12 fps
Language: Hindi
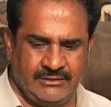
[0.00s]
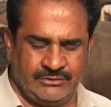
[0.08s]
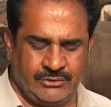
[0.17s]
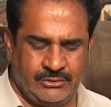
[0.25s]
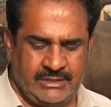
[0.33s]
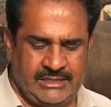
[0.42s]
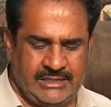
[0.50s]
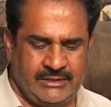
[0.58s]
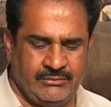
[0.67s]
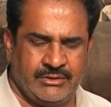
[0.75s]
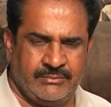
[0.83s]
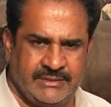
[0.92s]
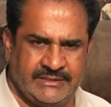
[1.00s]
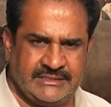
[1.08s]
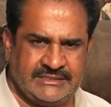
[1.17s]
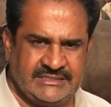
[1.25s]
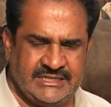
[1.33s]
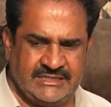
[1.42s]
शौकीन है उनके पास
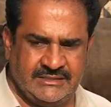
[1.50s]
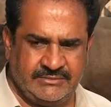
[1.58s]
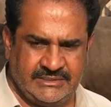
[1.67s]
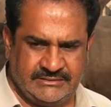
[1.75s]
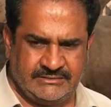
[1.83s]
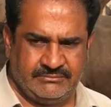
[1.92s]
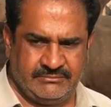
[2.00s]
अच्छी अजीब अच्छा